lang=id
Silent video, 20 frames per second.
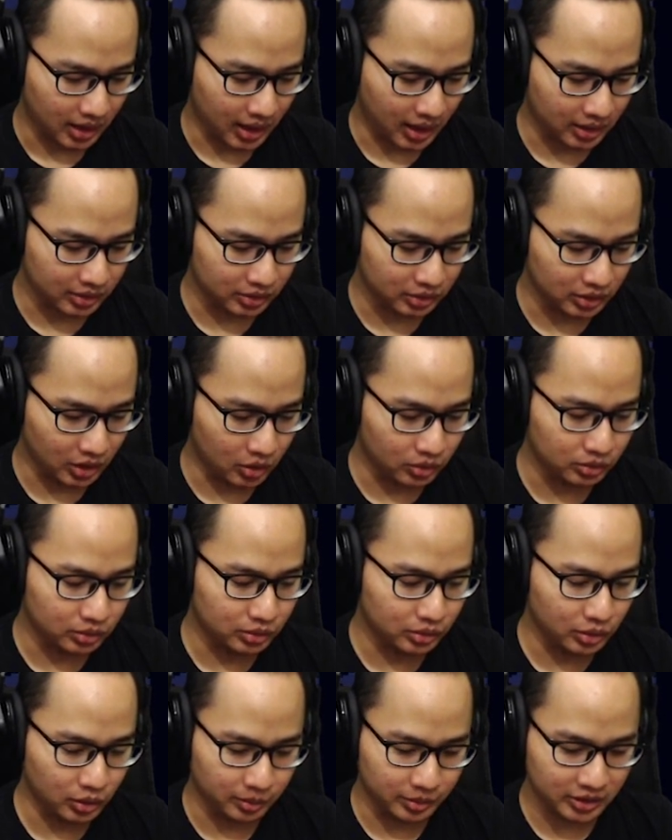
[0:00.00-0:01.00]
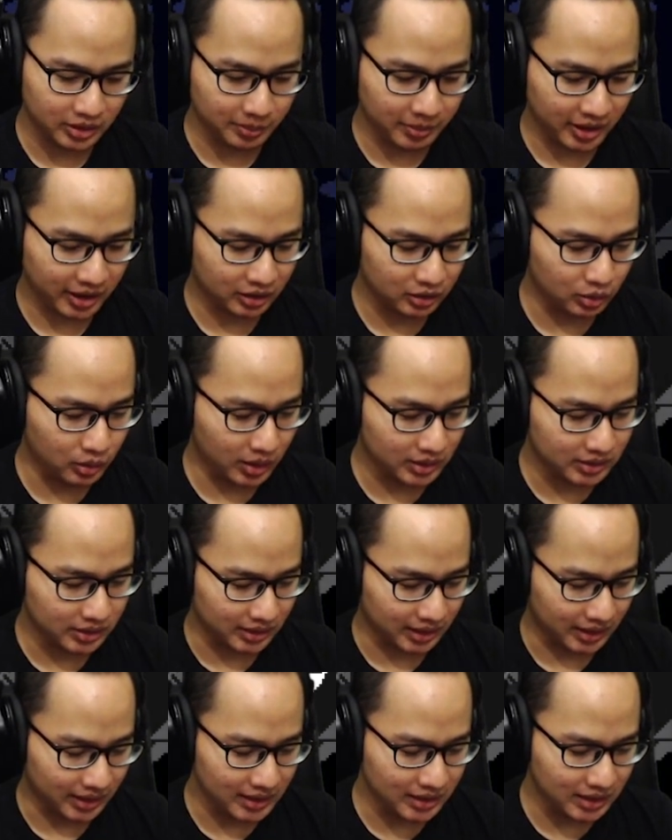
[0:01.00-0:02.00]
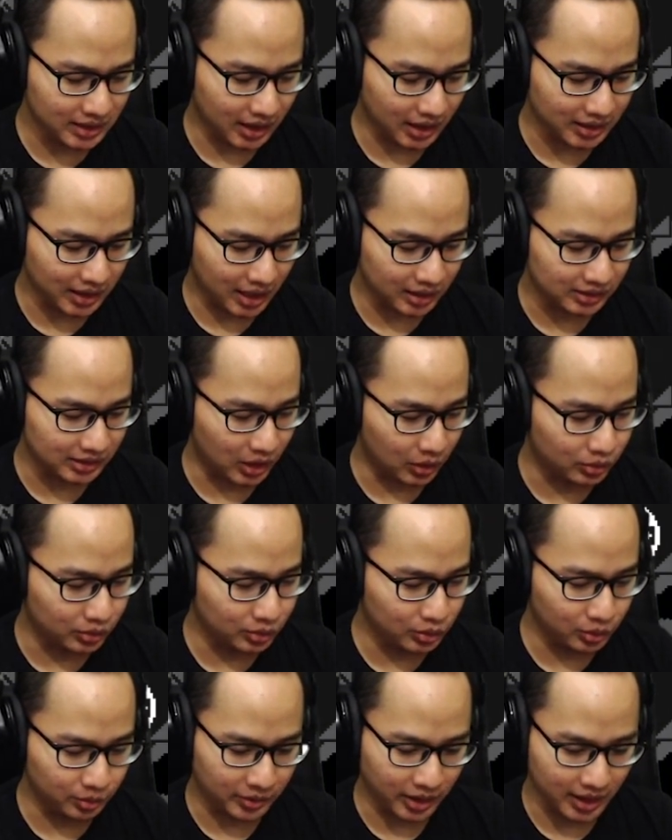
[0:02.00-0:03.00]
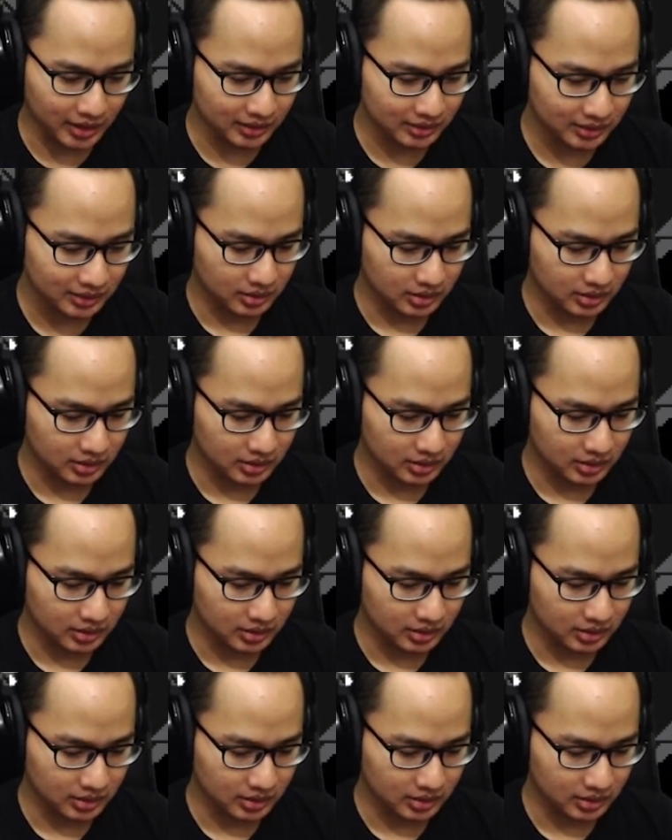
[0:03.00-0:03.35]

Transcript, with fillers: Unknown room. Kita pakai dulu aja ya. Ini kan unknown room kan?